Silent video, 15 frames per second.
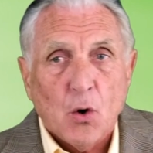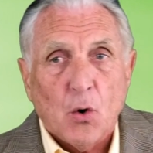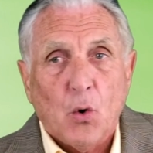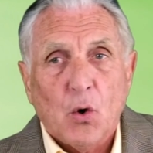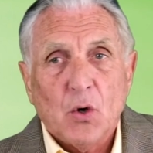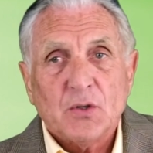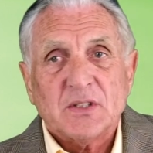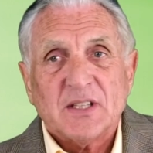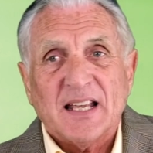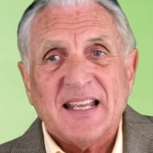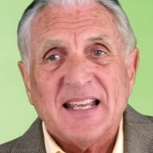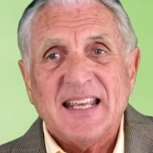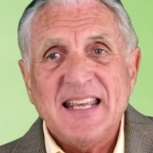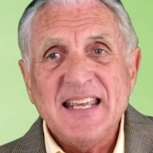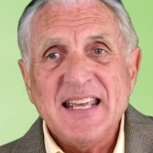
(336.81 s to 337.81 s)
und
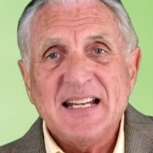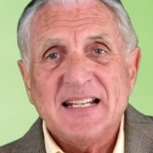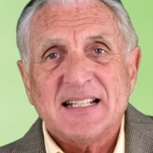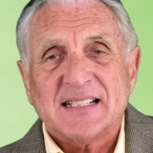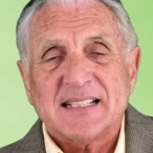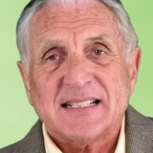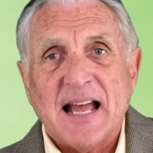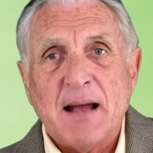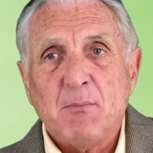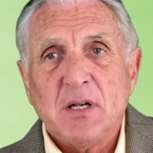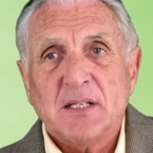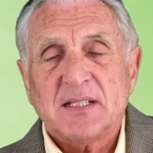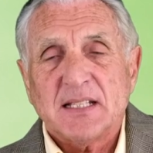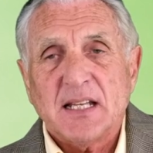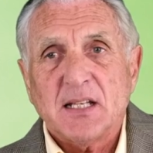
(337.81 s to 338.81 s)
hier
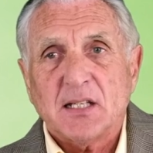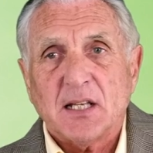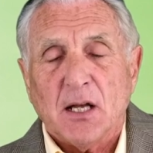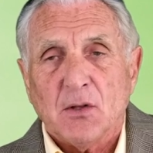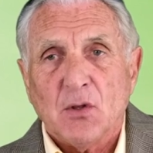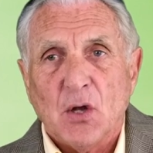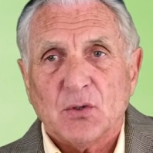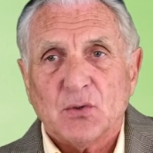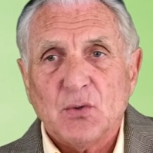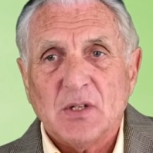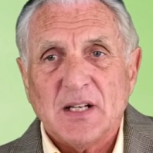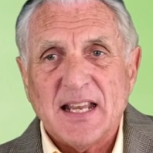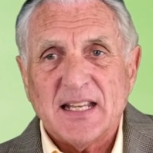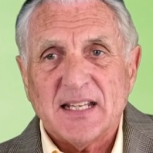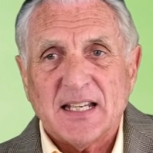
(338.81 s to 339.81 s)
sammelt sich
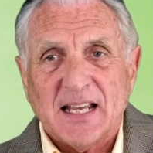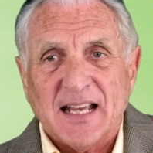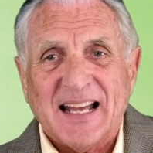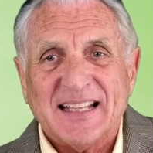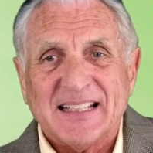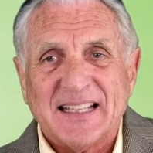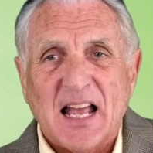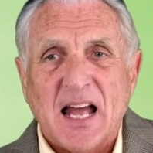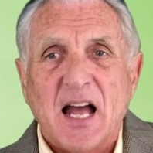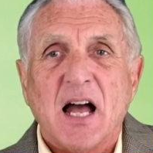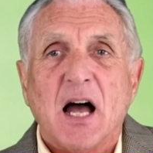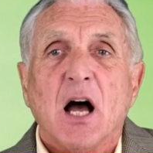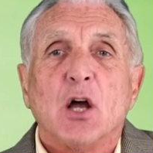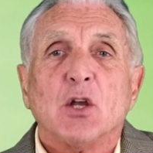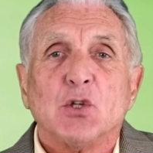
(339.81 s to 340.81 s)
natürlich der
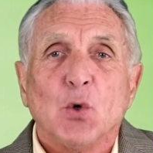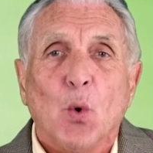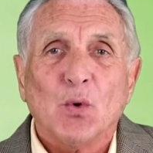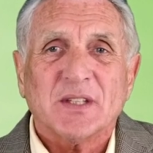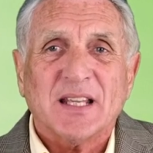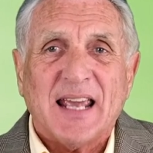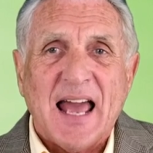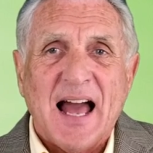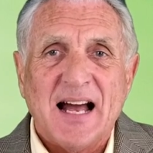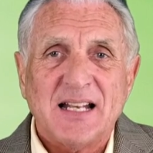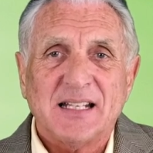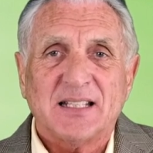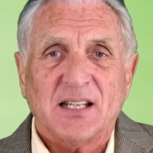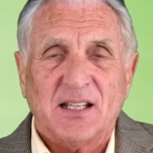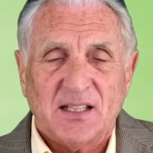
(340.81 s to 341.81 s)

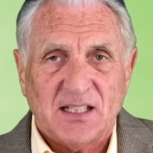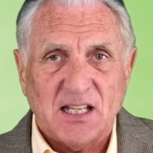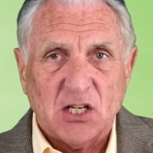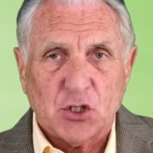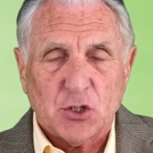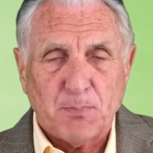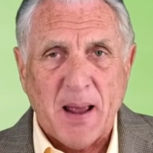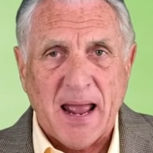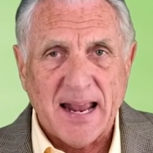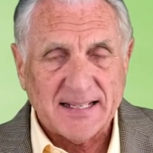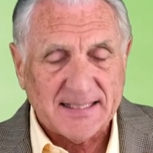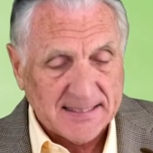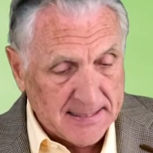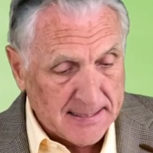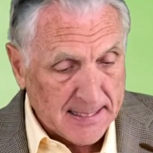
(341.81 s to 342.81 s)
Jodgehalt der
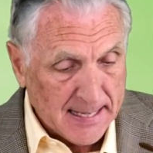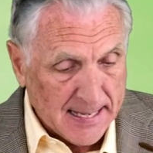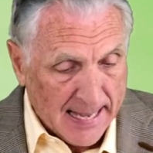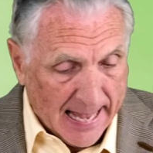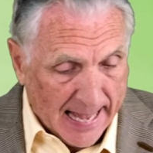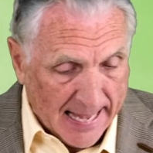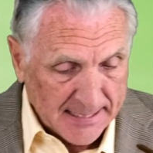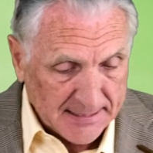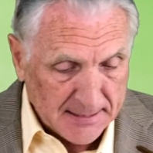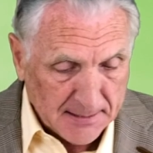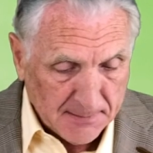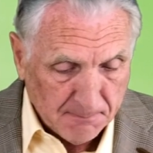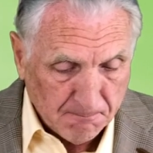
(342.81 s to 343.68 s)
Speisen an.